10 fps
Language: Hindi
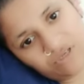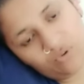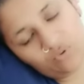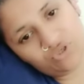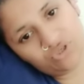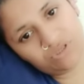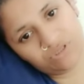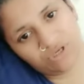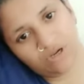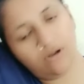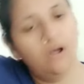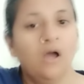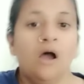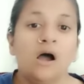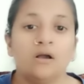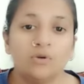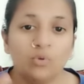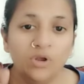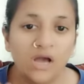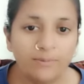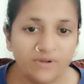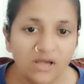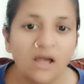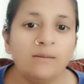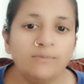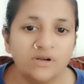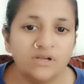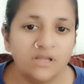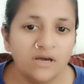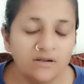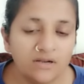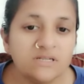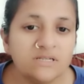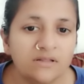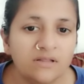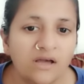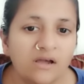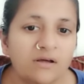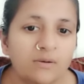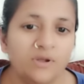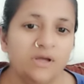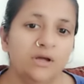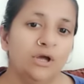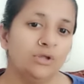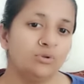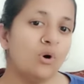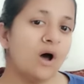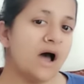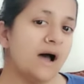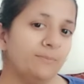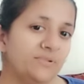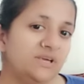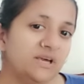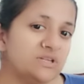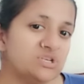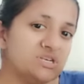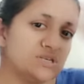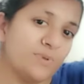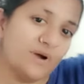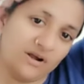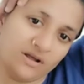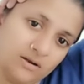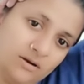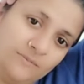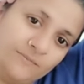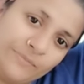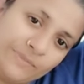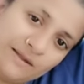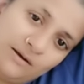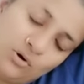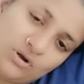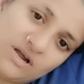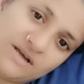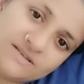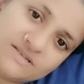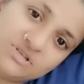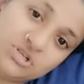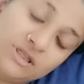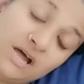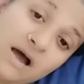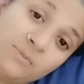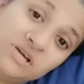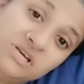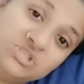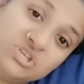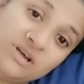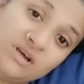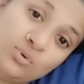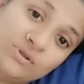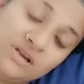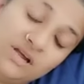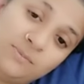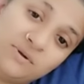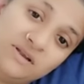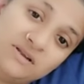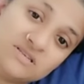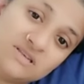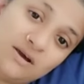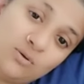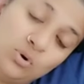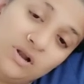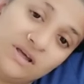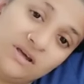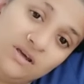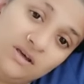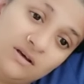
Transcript: की कोशिश कीजिएगा अगर कोई आपकी हेल्प करता कर सकता है घर में तो आप ये चीज़ पकड़कर और ऐसे जितना आप खींचेंगे उतनी आपकी नसें खुलेंगी